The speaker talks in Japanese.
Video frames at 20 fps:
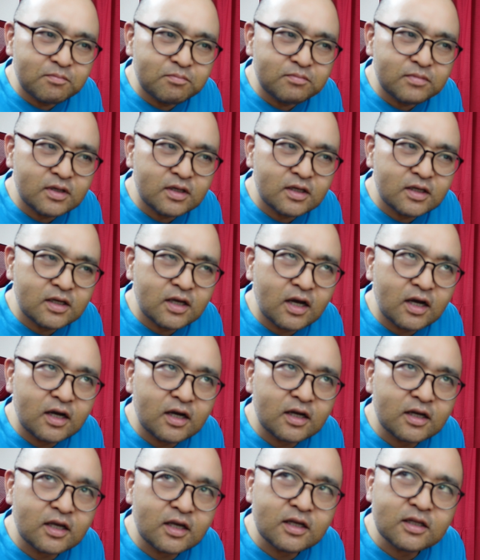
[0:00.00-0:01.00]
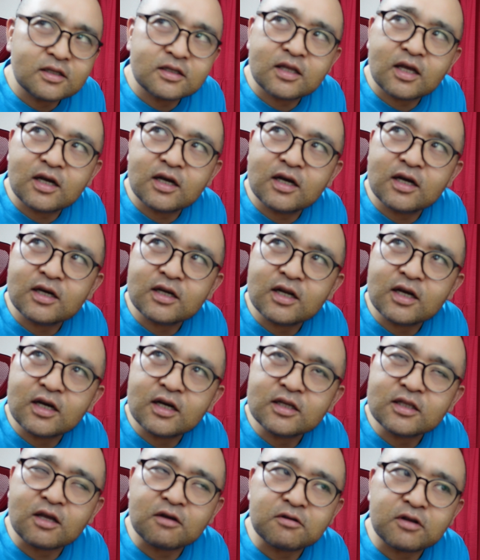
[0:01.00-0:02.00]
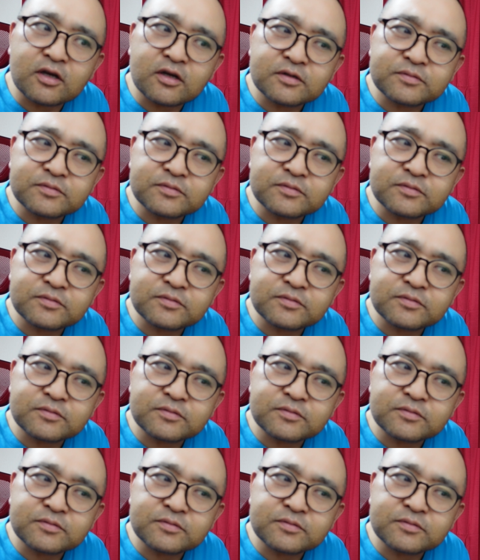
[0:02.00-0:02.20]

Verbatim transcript: 見上げたらだよね。